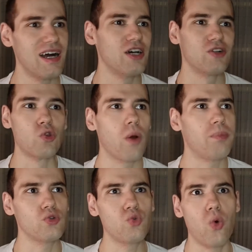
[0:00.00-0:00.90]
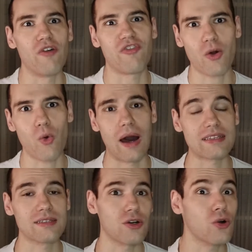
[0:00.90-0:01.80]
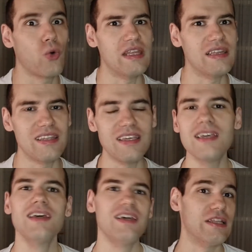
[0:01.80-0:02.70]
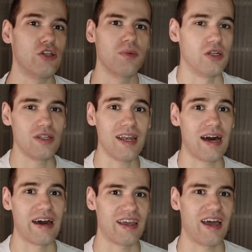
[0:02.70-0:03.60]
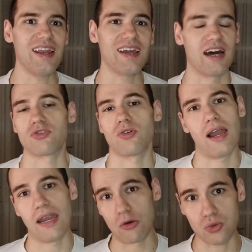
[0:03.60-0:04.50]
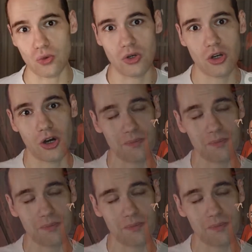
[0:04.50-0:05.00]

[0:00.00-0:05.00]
2 più 2 fa 4, quindi il dominio dell'aria è legato all'autunno.